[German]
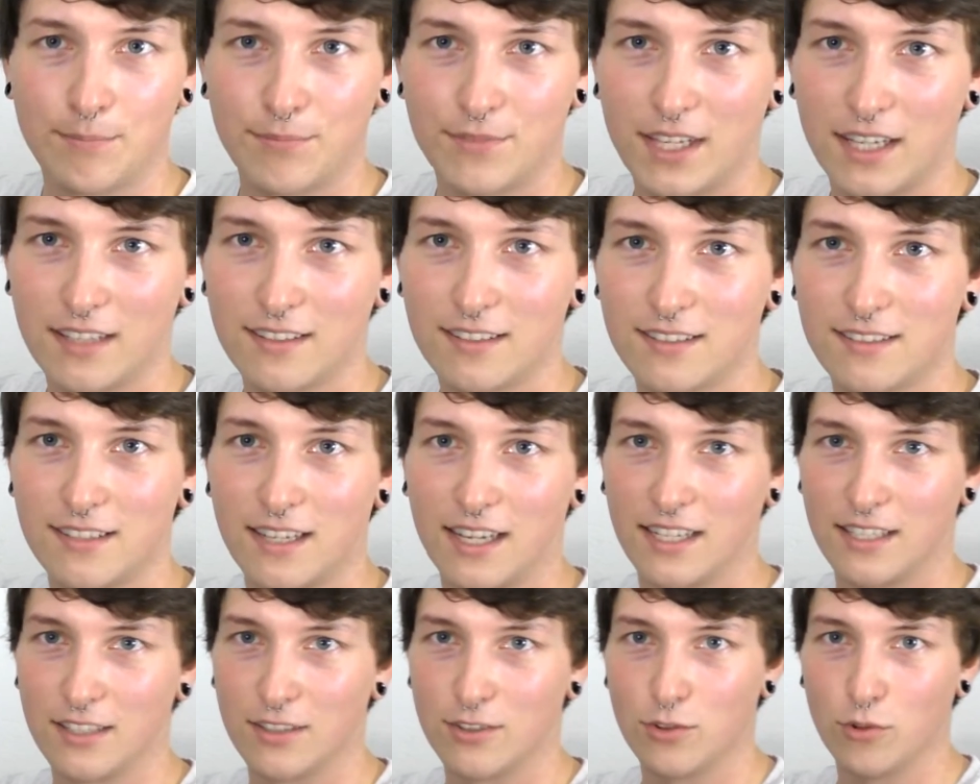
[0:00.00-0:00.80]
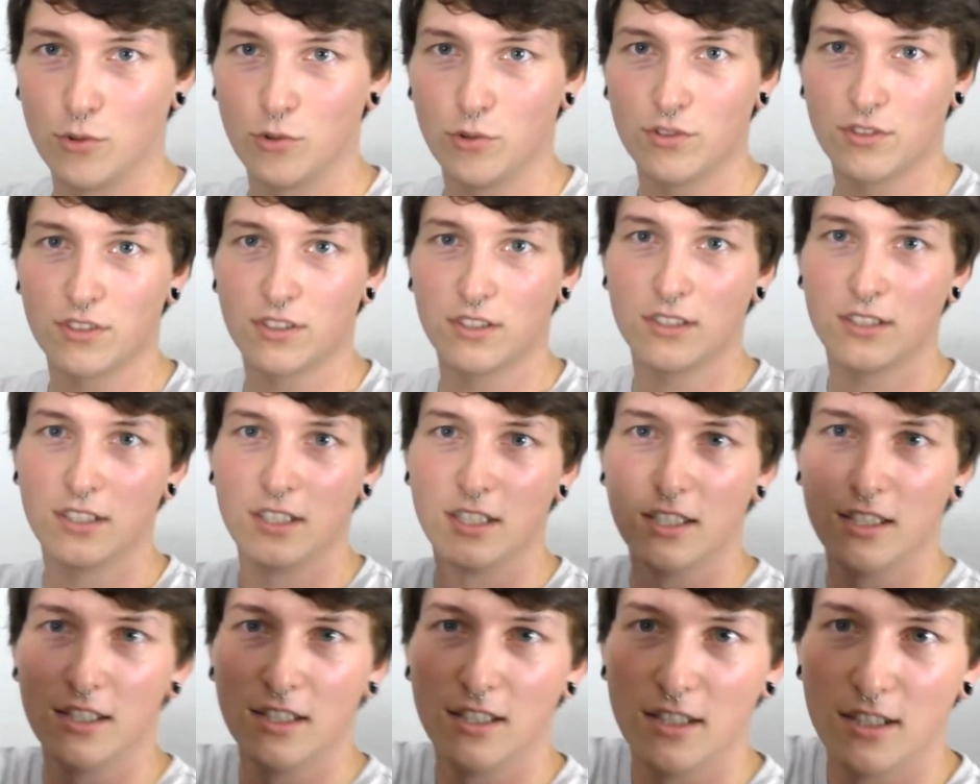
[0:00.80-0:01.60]
Das ist eine Dose
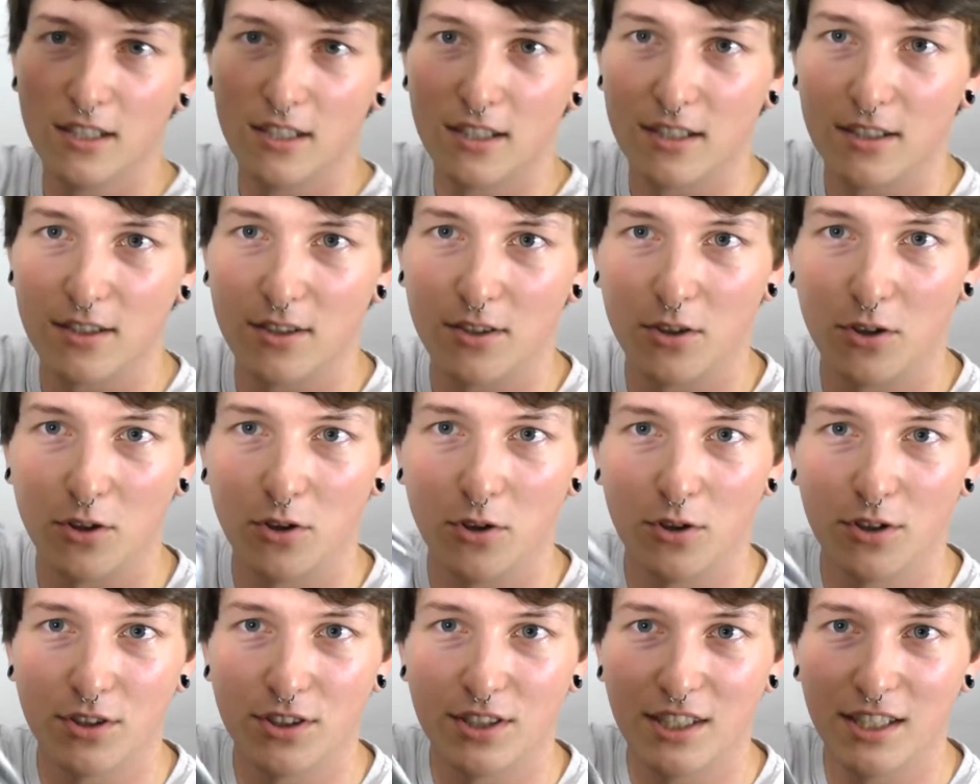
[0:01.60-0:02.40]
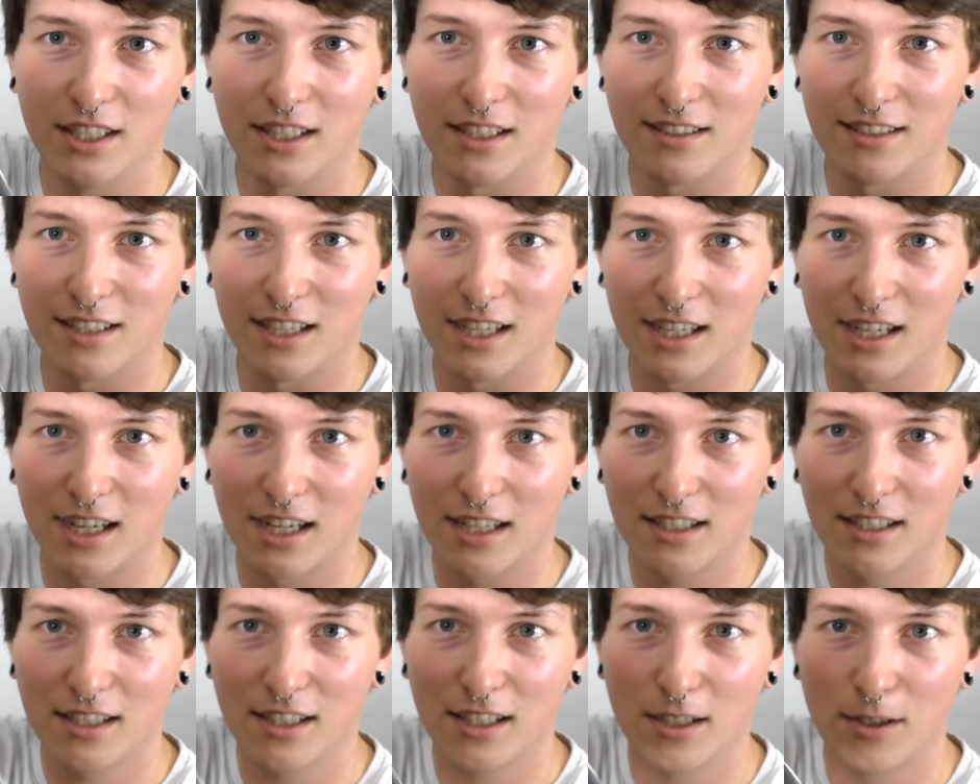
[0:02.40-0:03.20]
und hier ist der
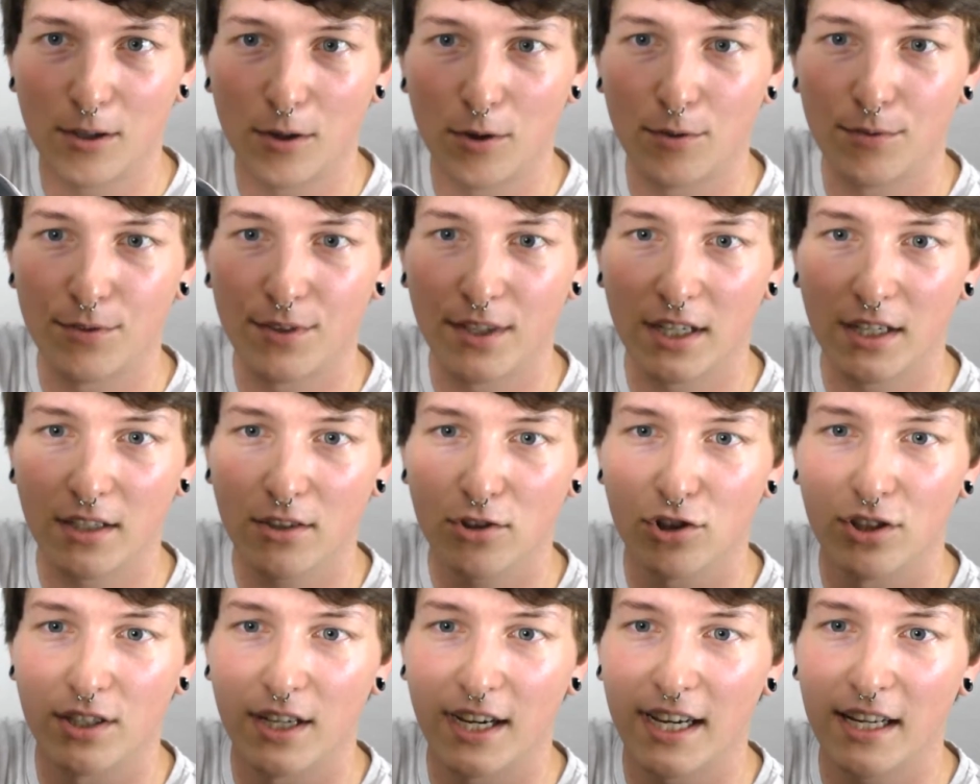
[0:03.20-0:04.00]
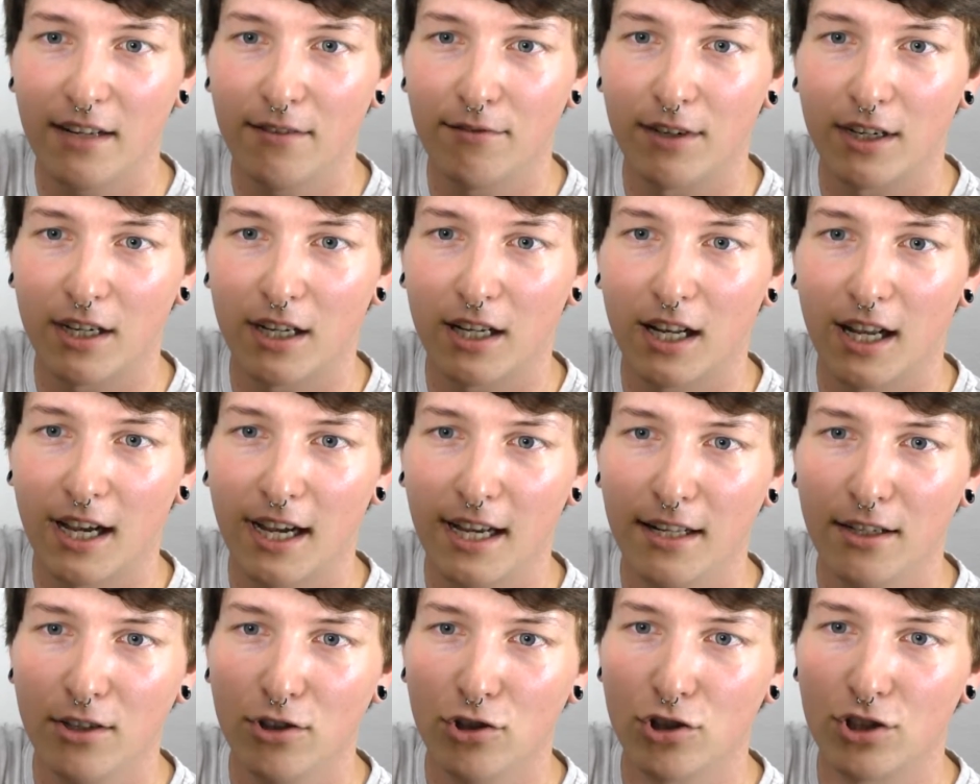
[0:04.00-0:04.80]
Cutter und dann schneiden wir
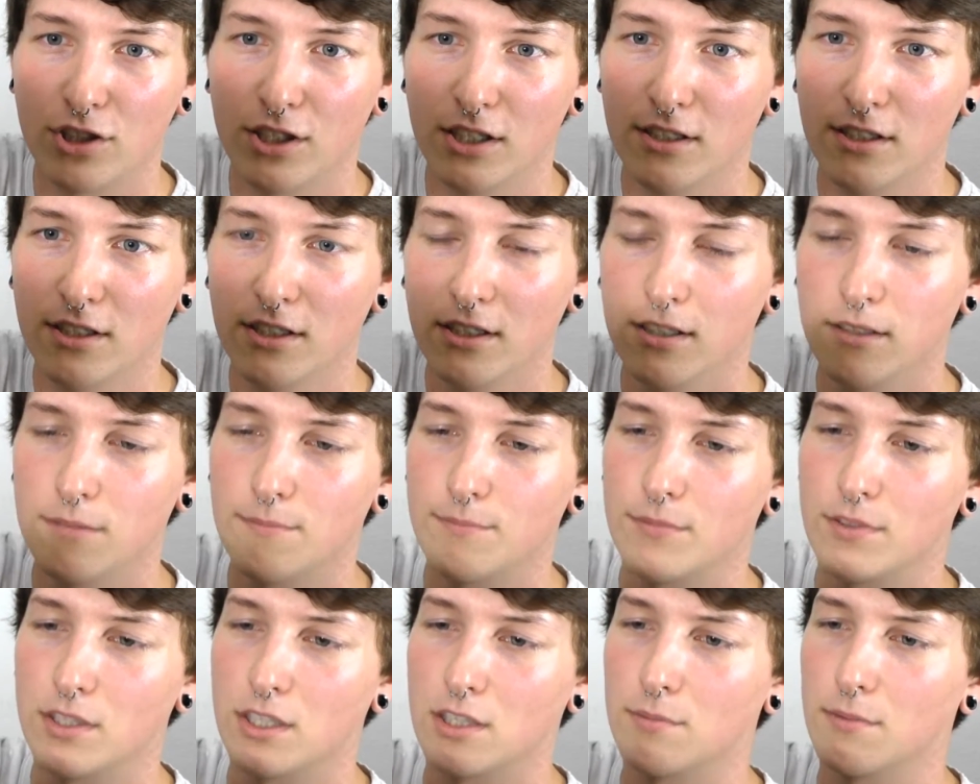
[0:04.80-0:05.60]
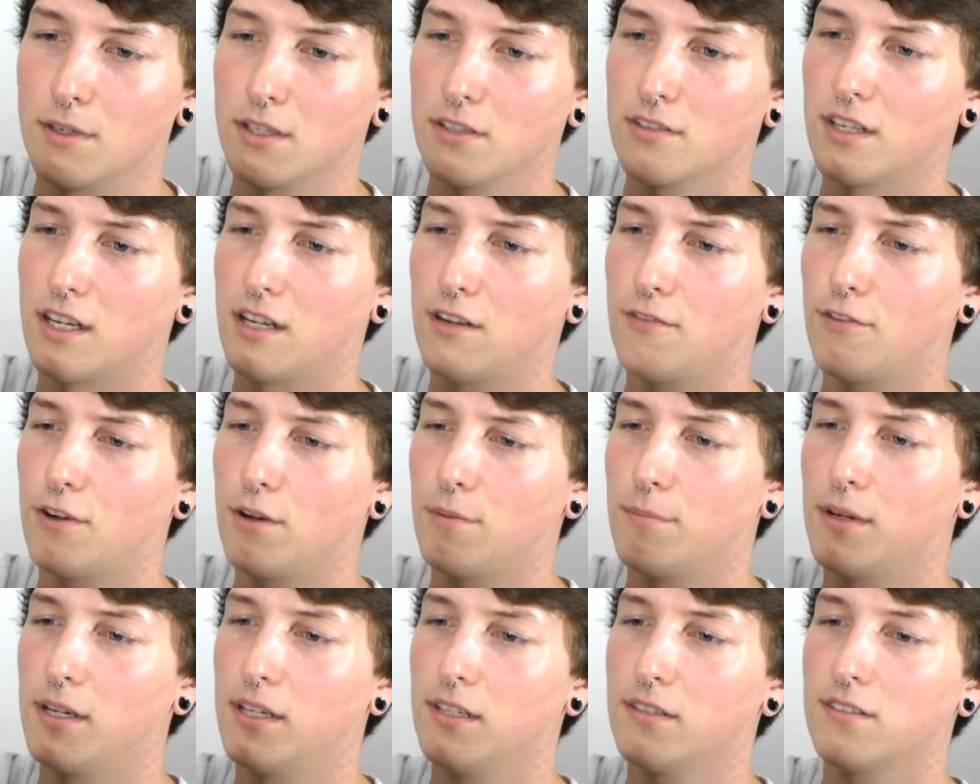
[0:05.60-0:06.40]
kleine Schnitte. Ich mache es
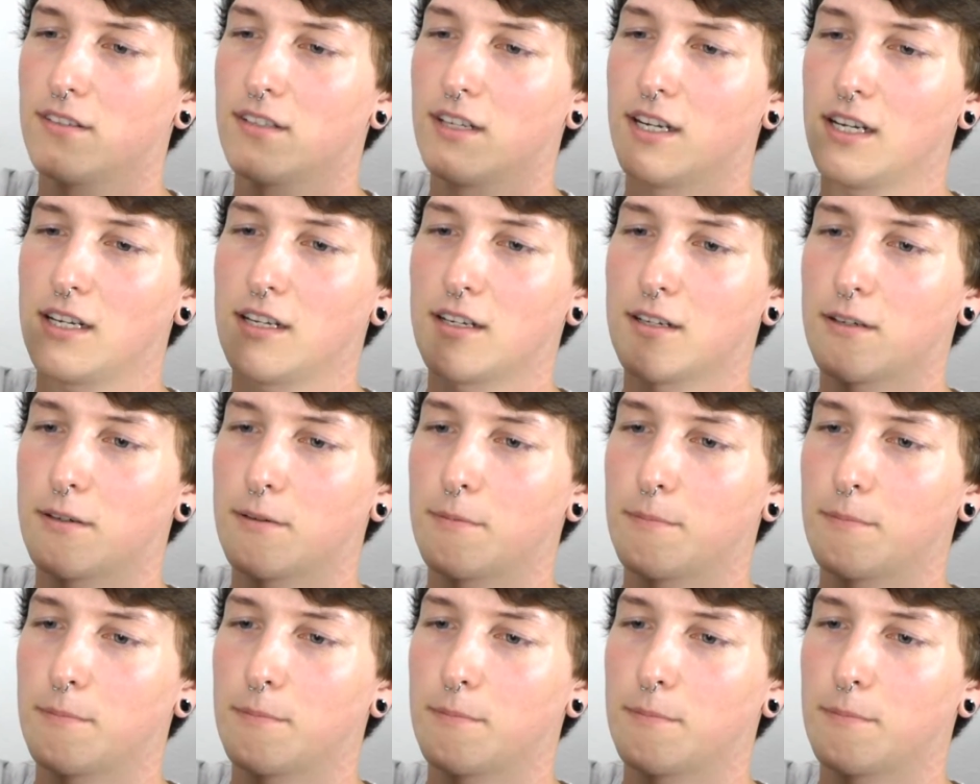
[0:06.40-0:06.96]
einfach mal, zack,